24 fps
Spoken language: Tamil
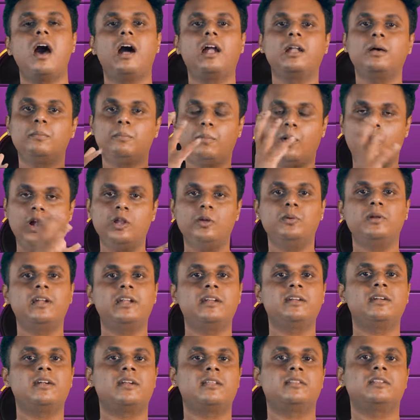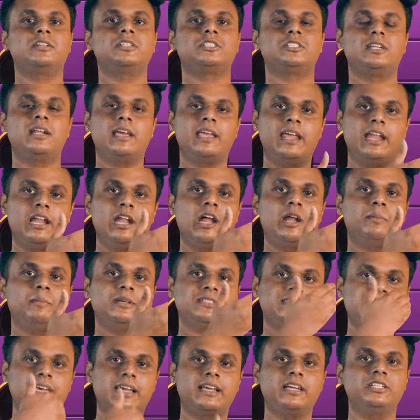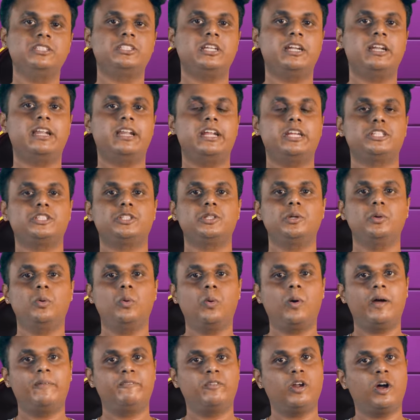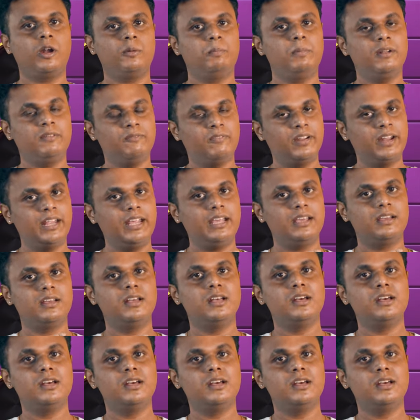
ஆனால் பாலிவுட்ல என்ன நடந்துருச்சுன்னா எல்லாருமே செகண்ட் ஜென்ரேஷன் ஹூ ஹவ் நாட் பின் வெரி